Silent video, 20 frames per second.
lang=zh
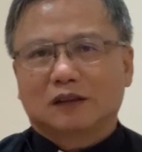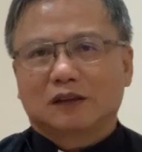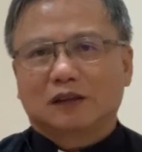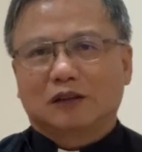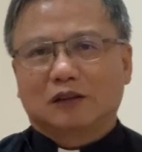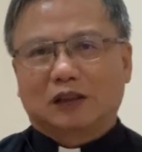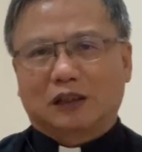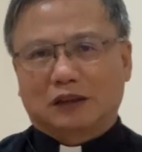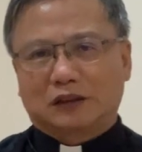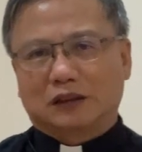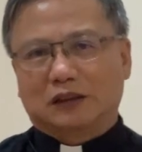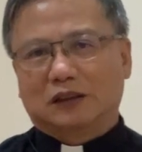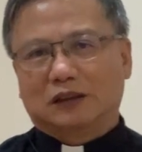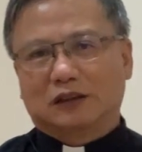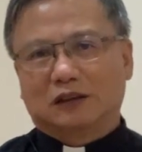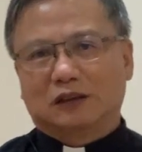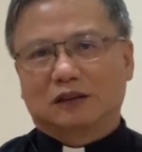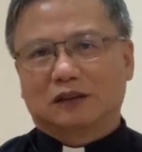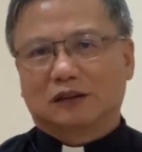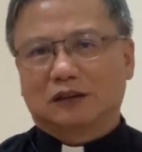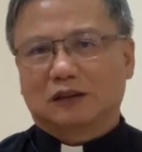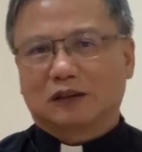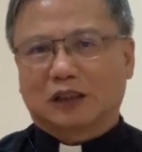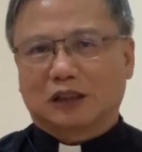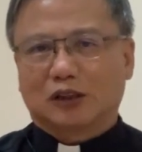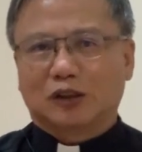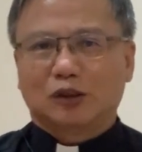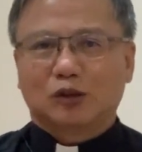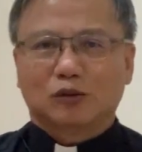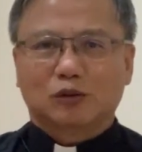你若是
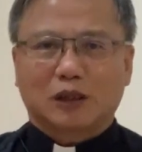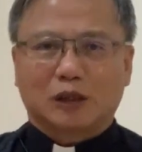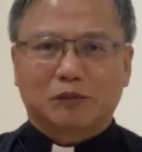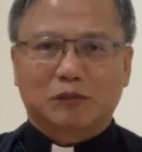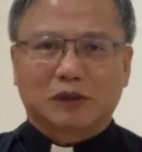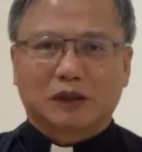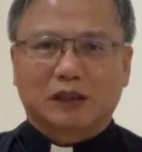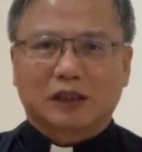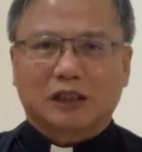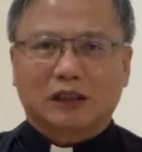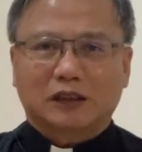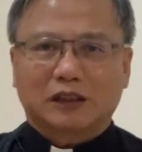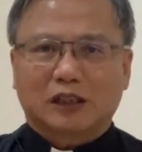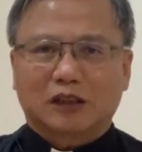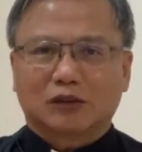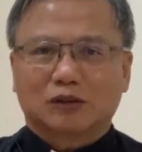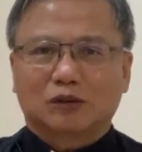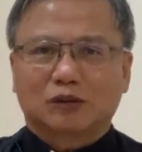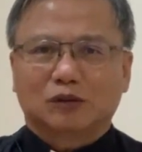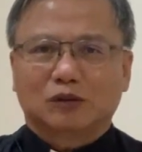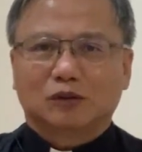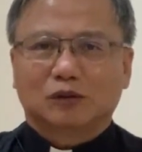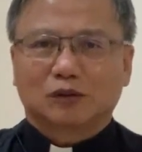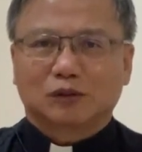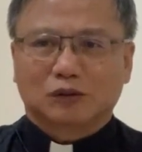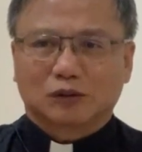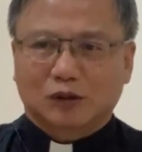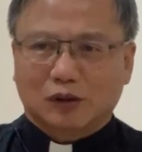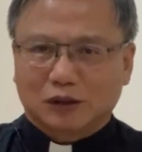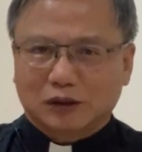咱求个物件天
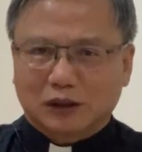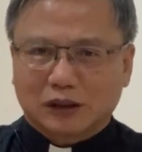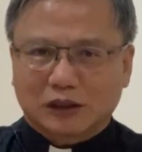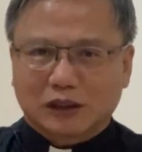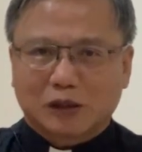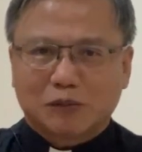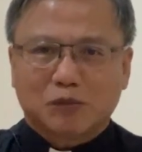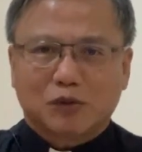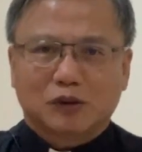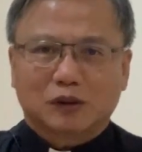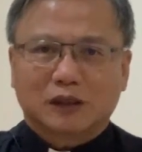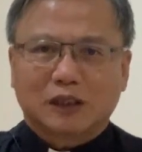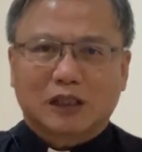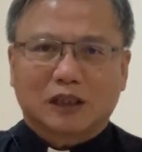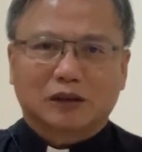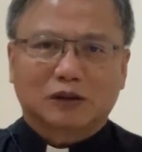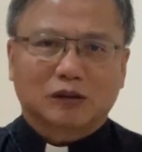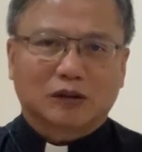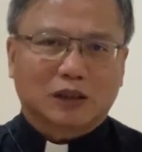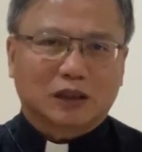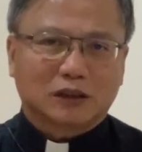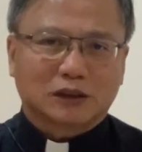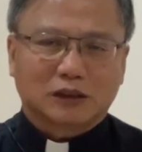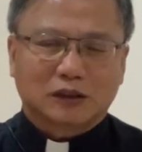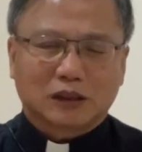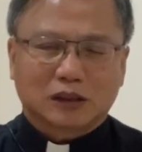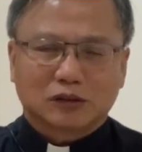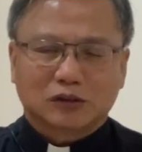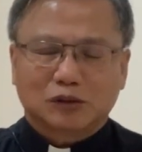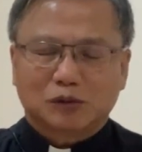主好像都无听到，还是
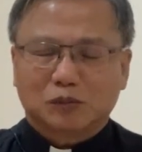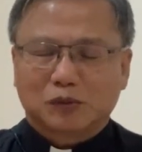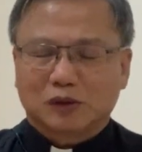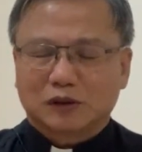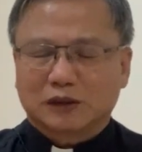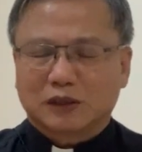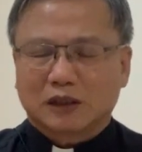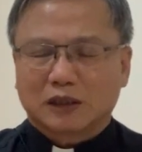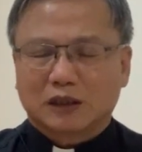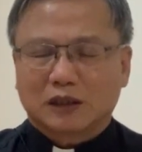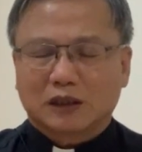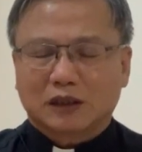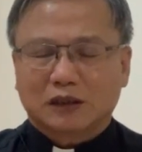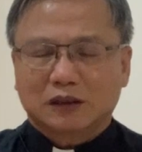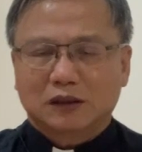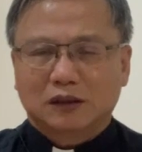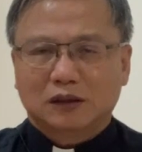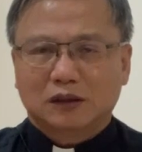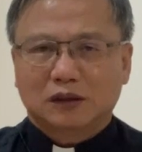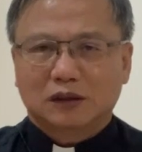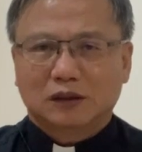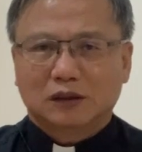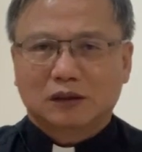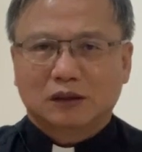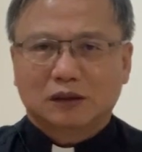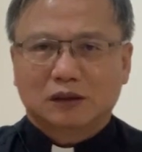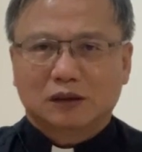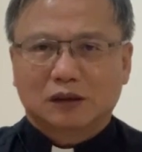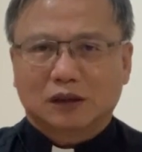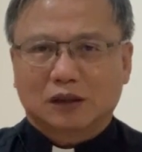天主无实间？
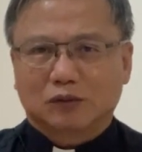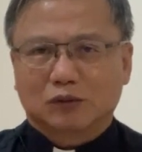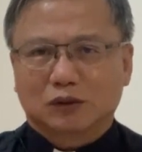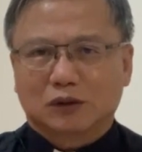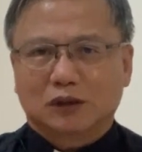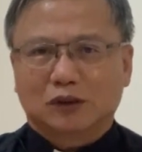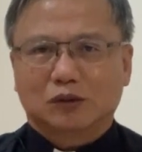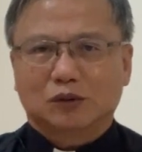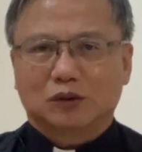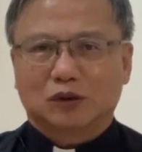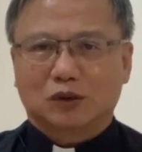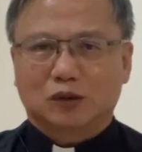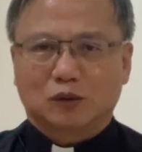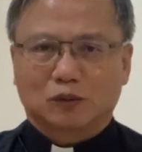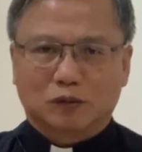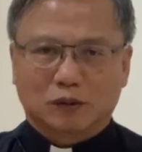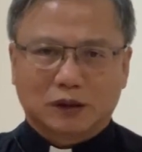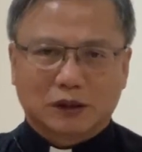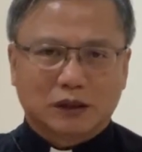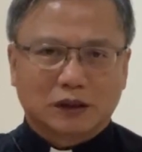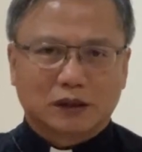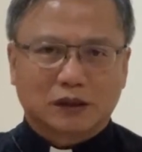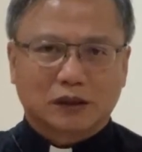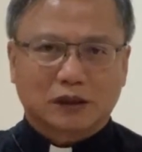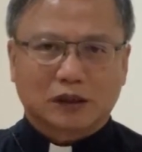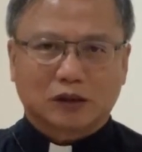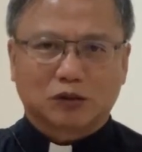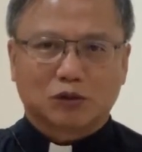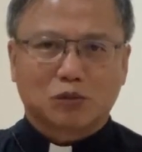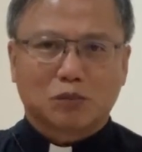嗱有时都受气，
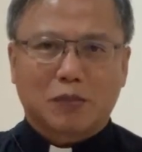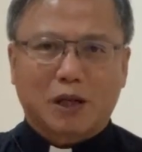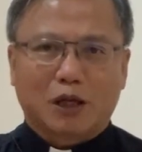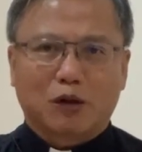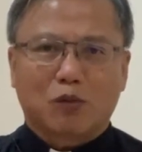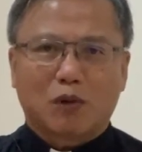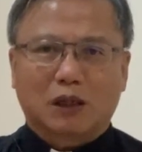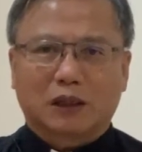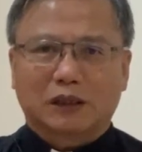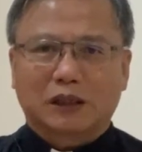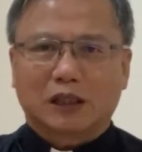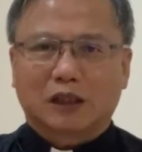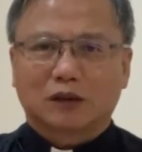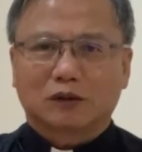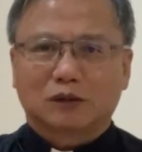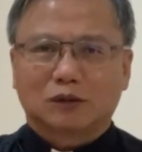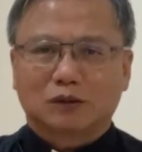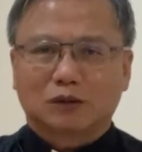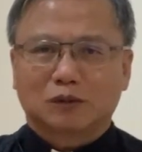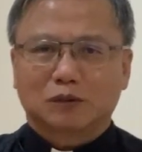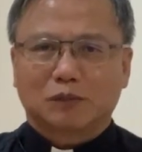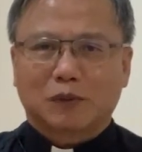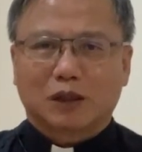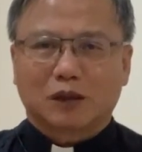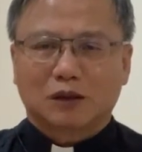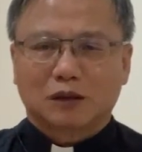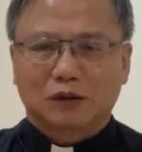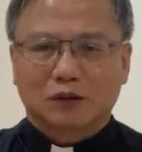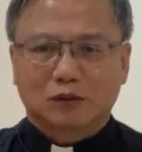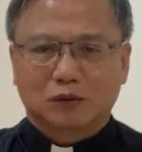那就埋怨天主，
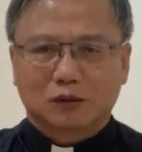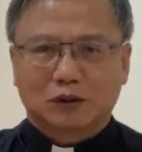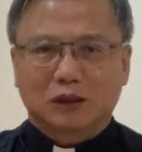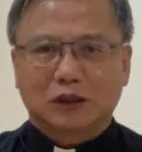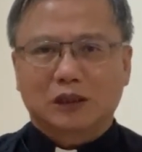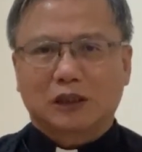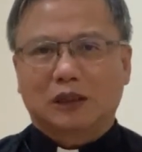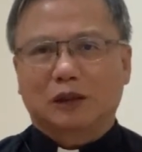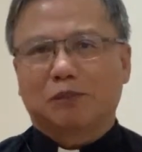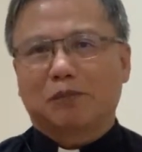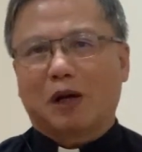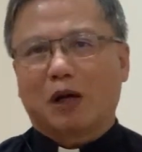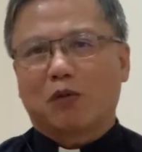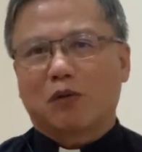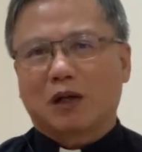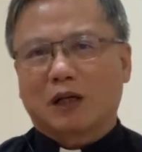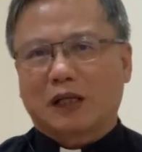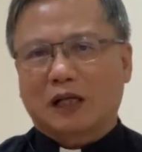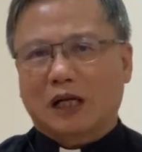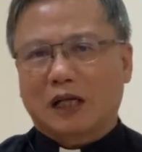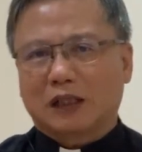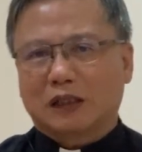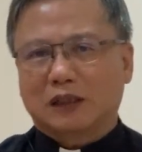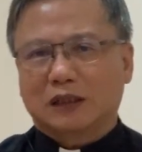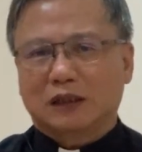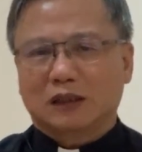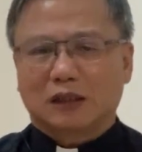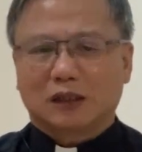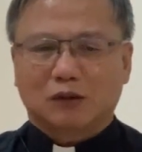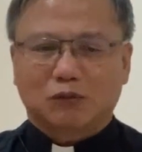埋有时你埋怨家
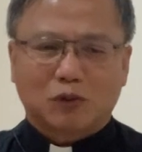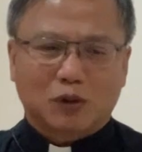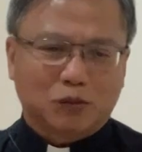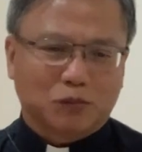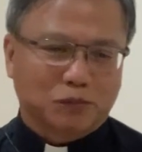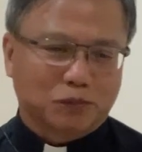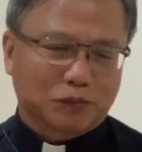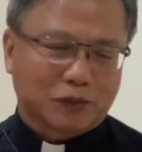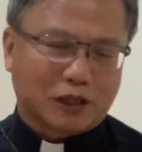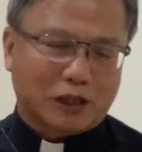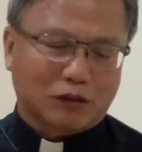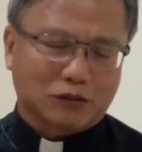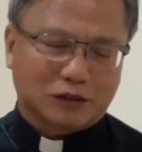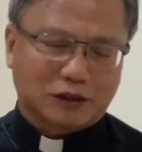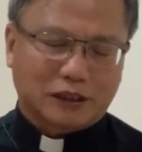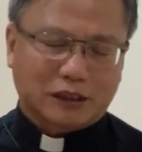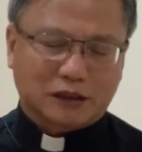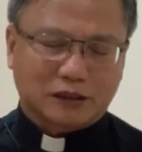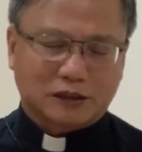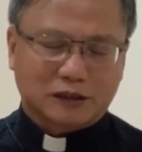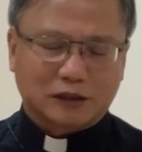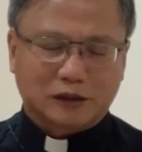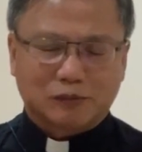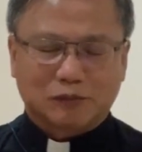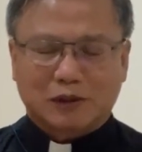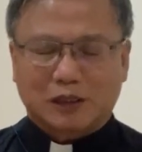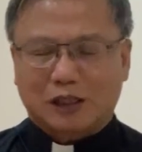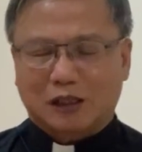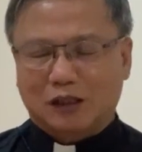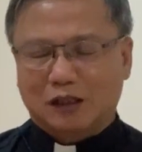己啊，我毋够诚
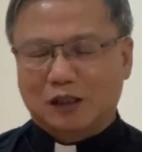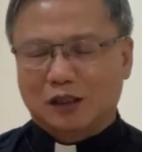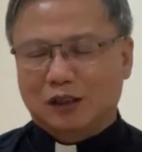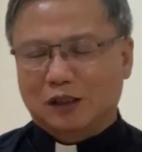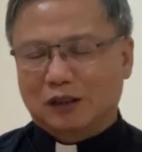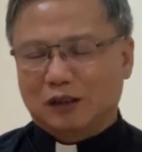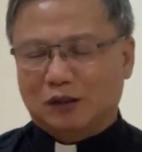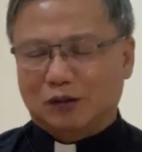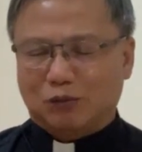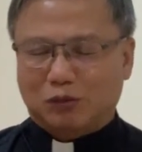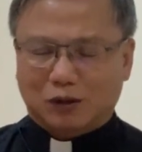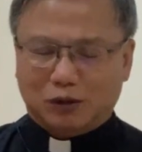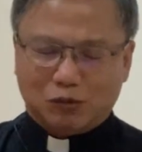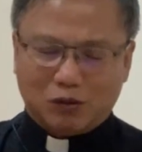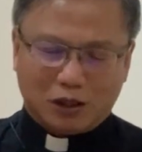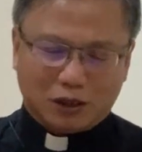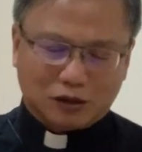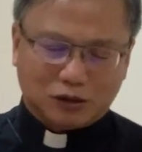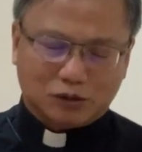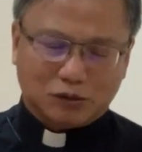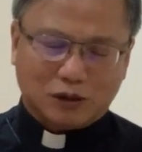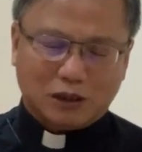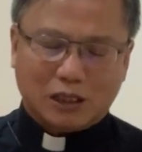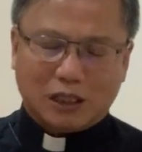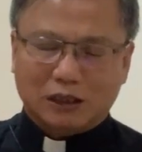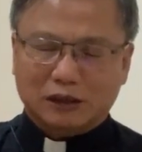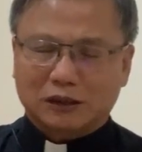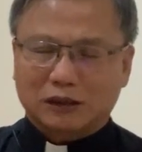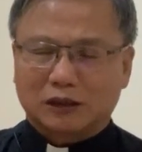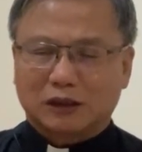心啦，我犯罪
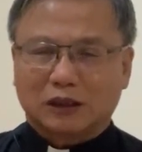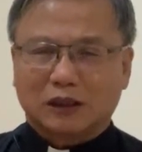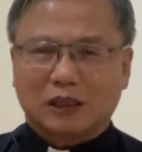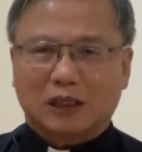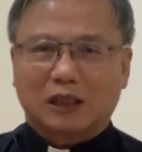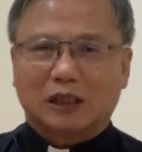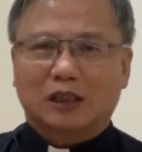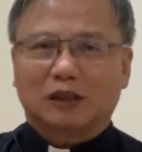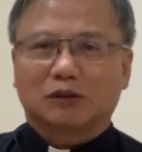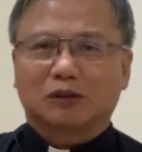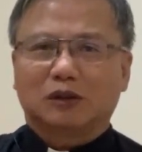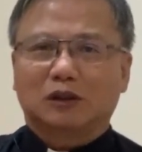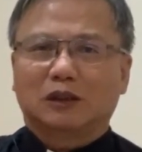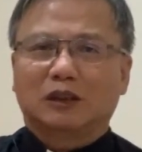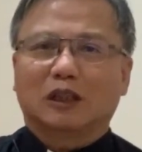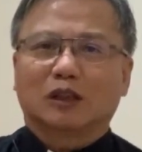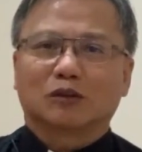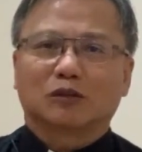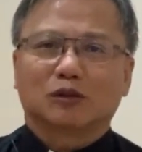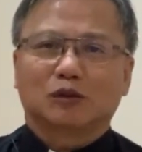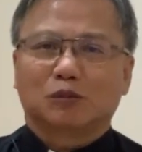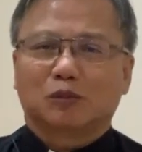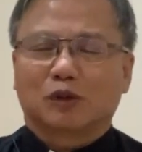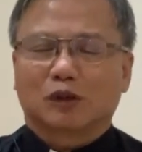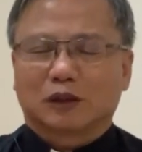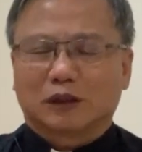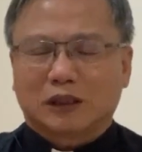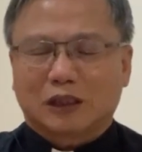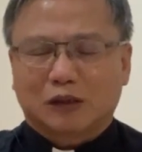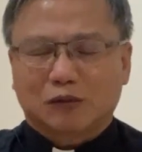啊，是点解？所以天主
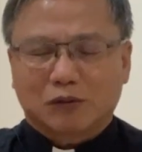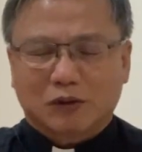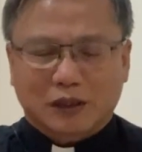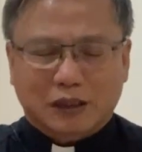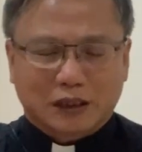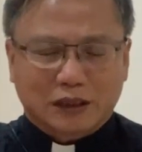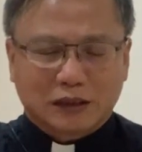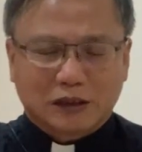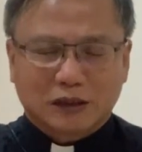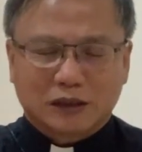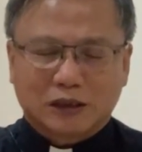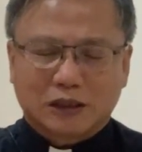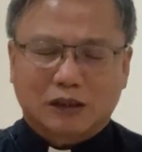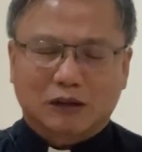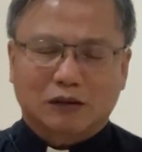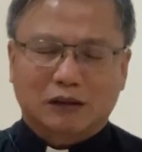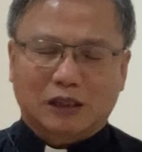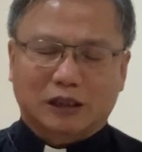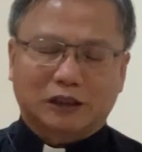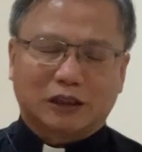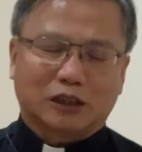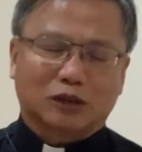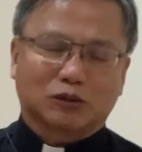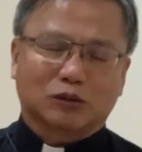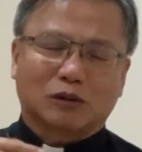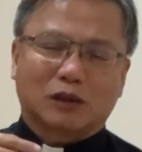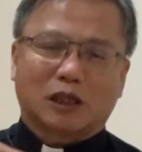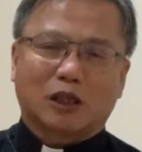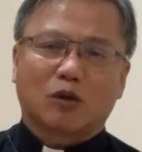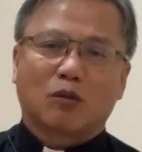无听，我家祈祷，啦，天
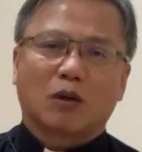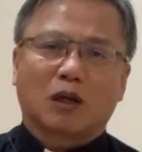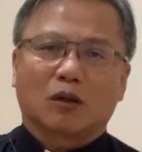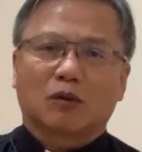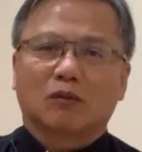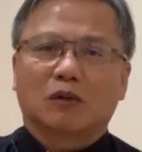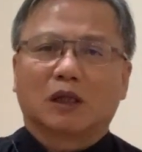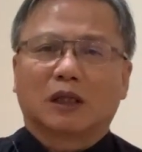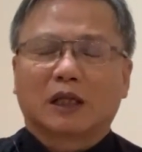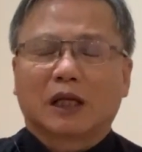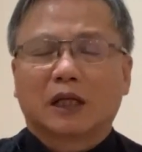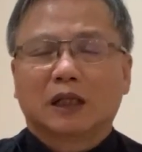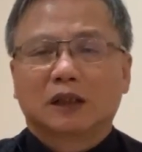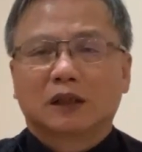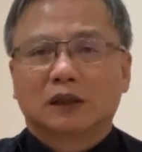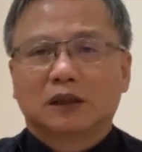主来发话啦。